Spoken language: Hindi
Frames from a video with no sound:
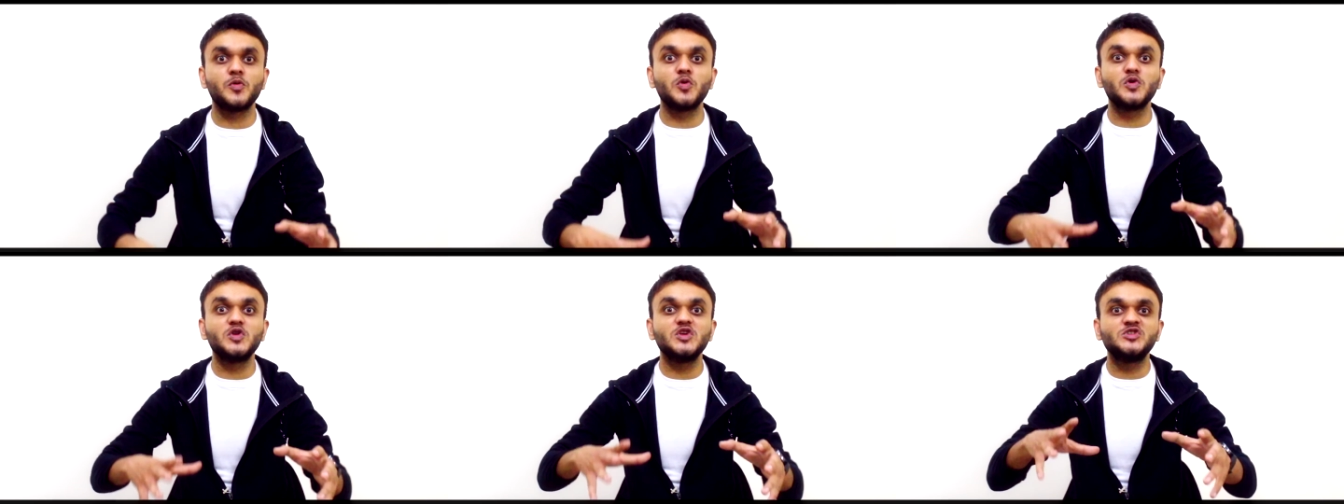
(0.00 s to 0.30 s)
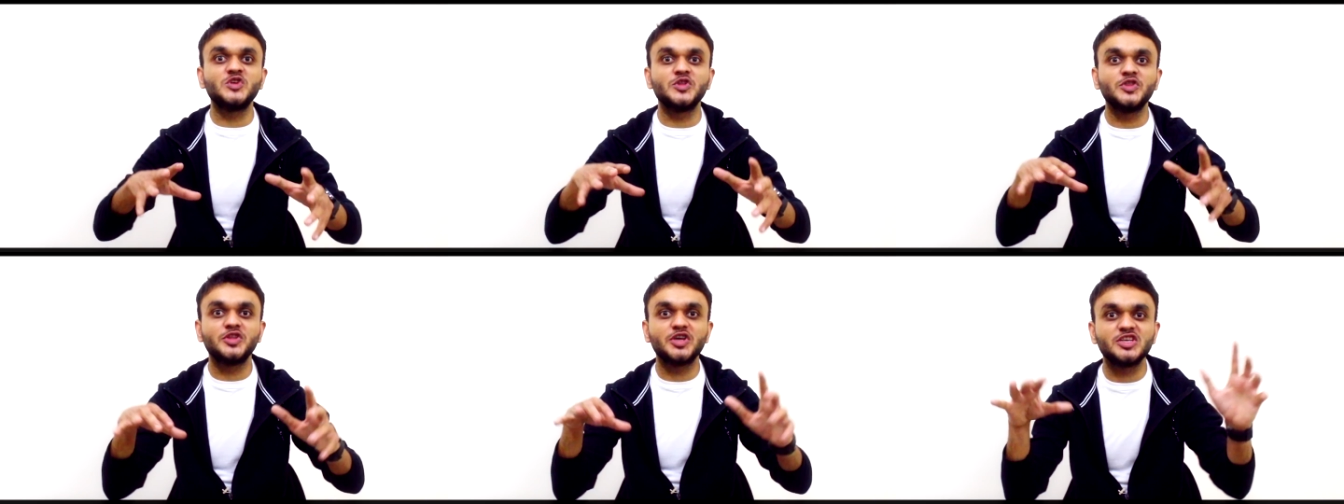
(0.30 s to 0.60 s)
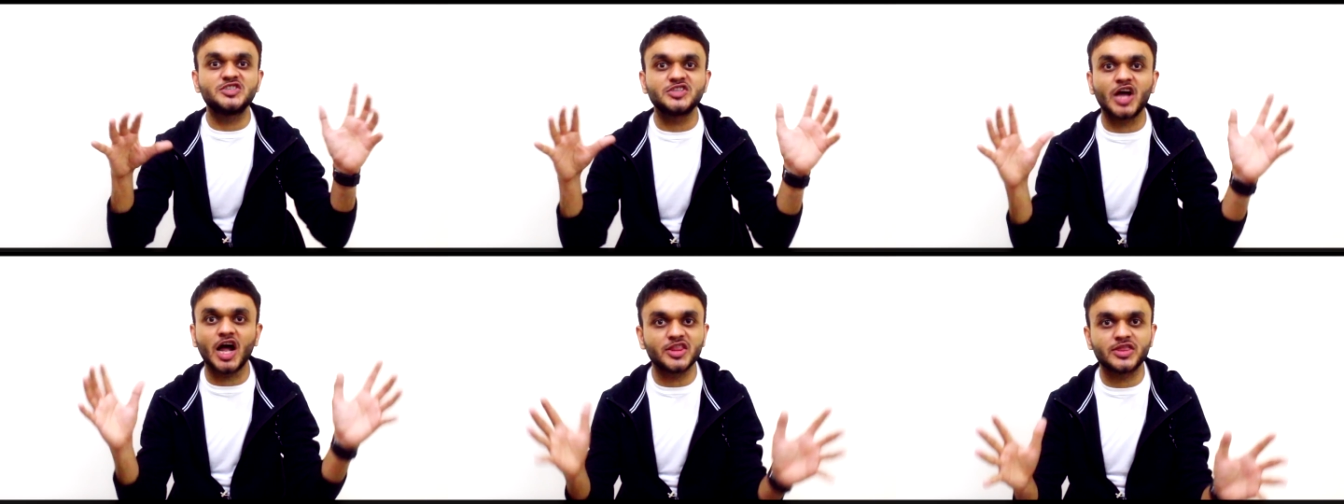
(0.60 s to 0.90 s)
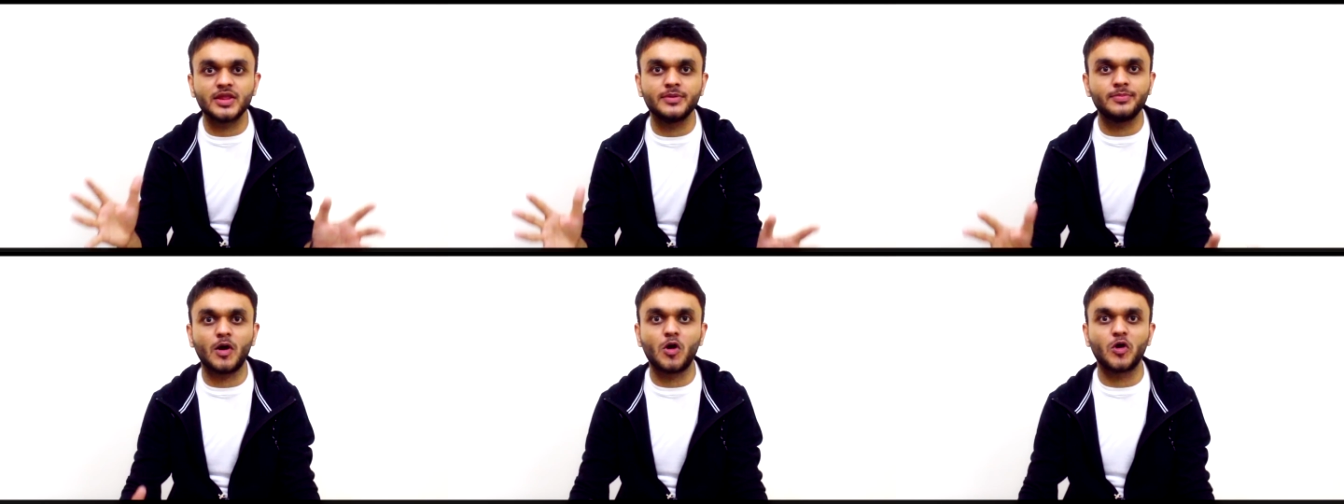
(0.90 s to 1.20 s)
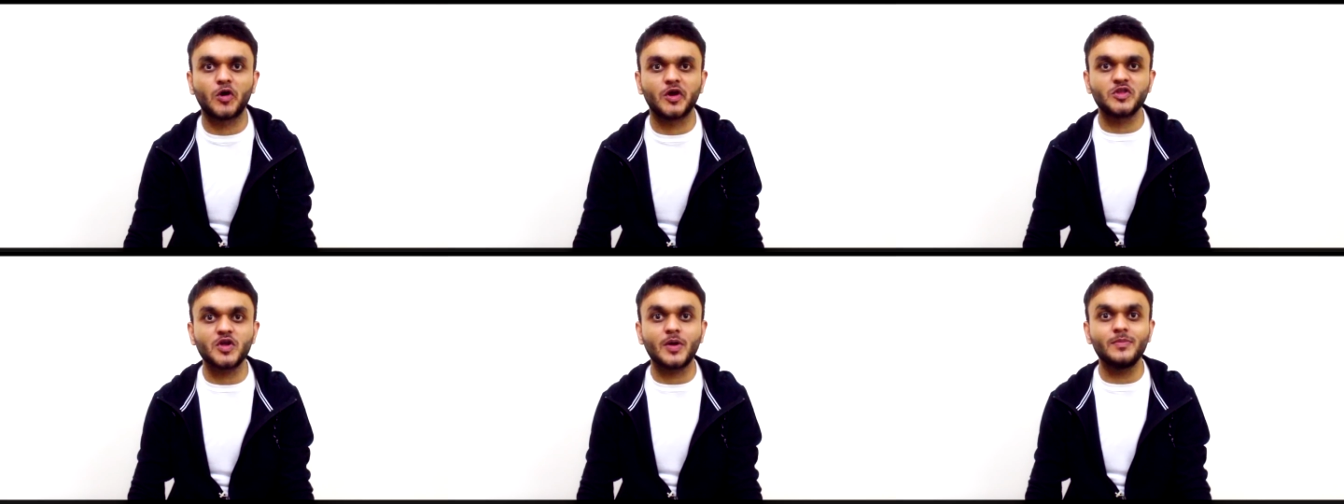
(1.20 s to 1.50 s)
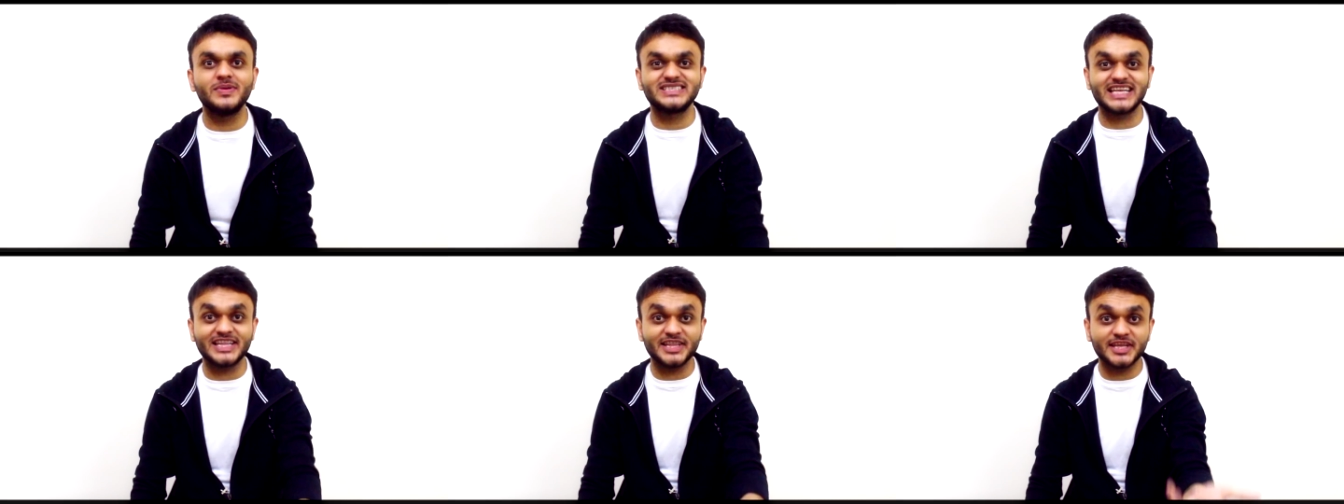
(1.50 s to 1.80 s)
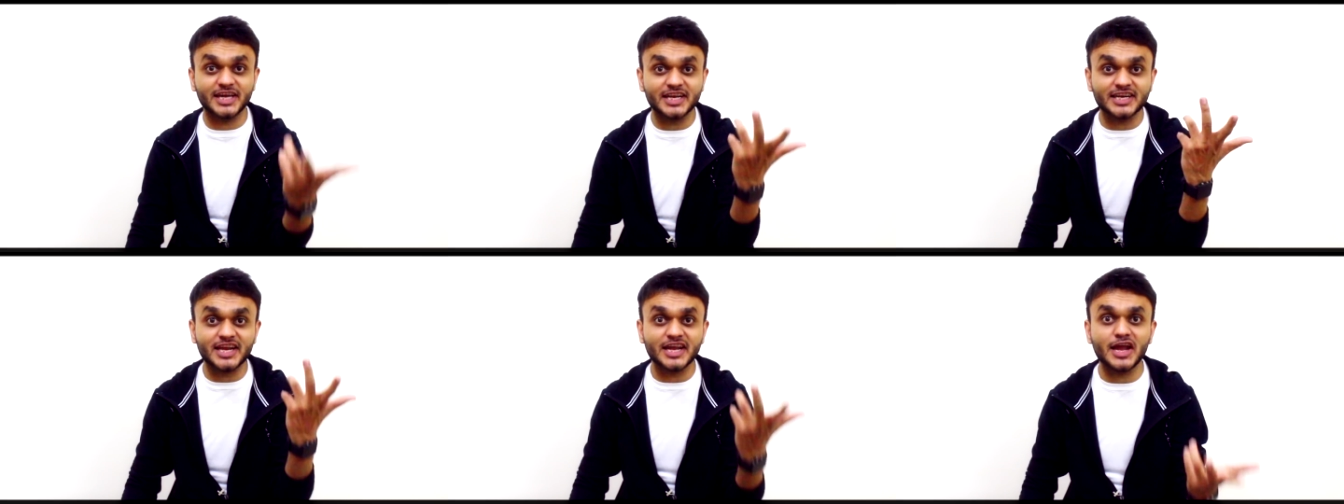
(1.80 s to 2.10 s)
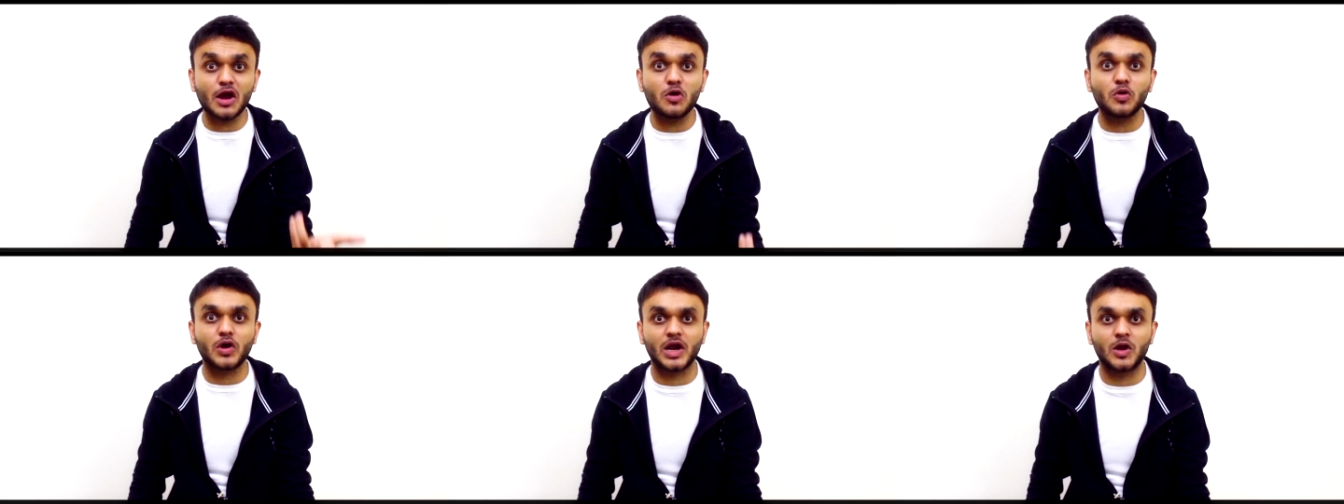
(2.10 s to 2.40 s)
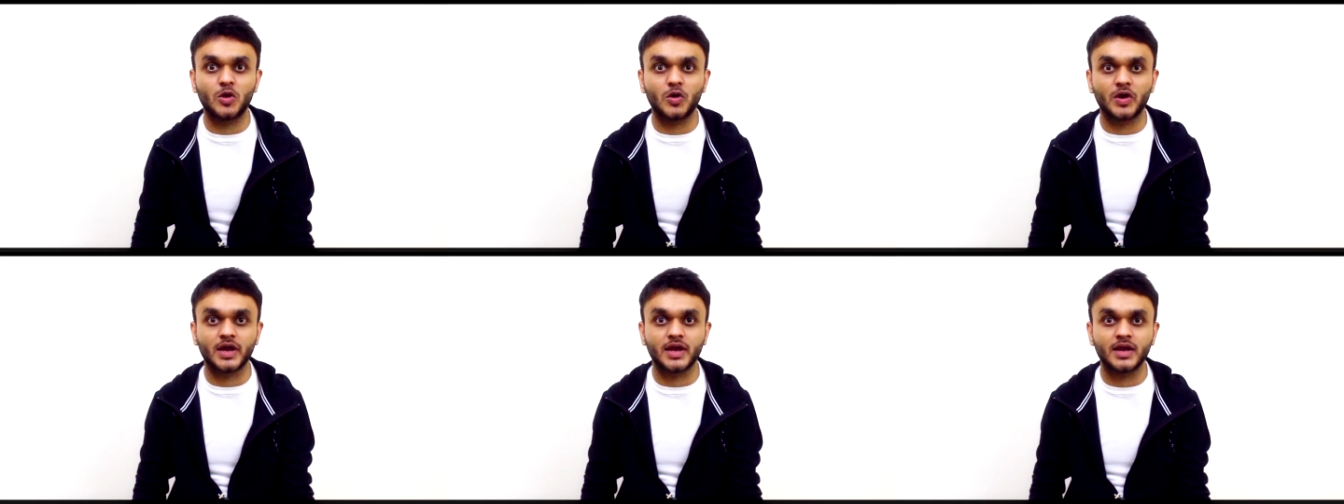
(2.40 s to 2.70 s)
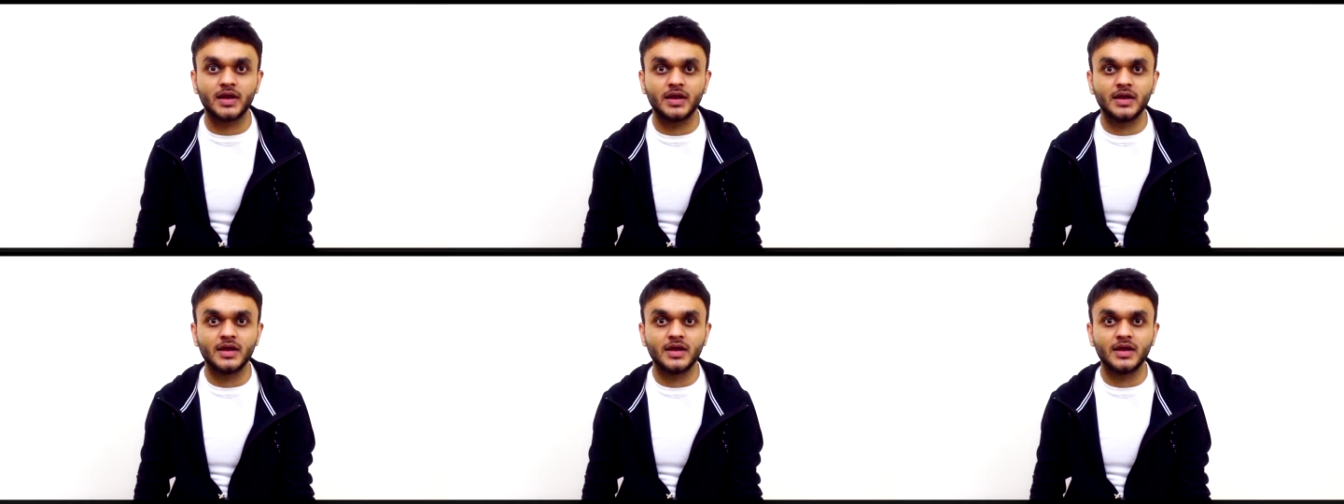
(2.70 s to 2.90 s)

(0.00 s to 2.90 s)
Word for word: पूरी जिंदगी साथ निभाओगे तो अभी शादी करके क्या उखाड़ोगे